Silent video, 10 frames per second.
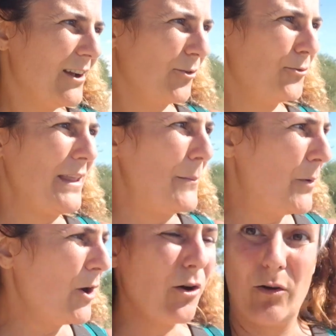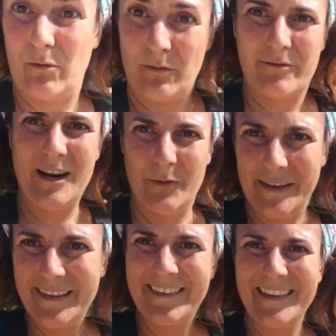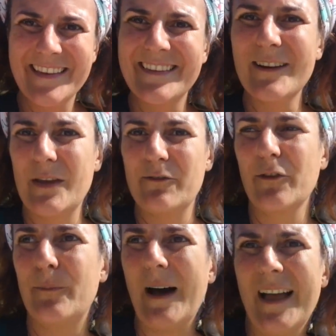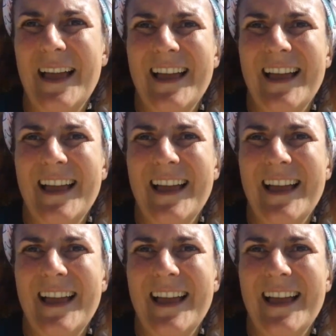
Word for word: Quand on a peur, on, va on est tétanisé, on n'avance pas.